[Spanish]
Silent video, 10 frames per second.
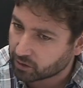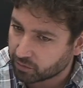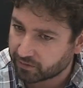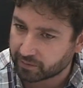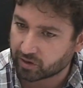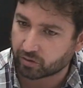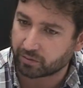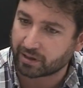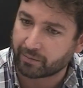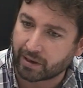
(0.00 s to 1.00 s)
como Fabricio
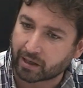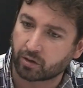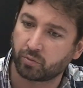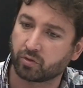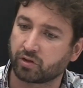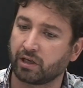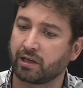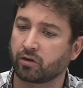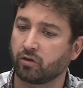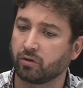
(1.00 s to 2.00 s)
Villamar, como
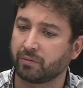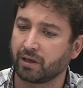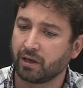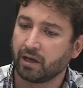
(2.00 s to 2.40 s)
Lucelena Coloma,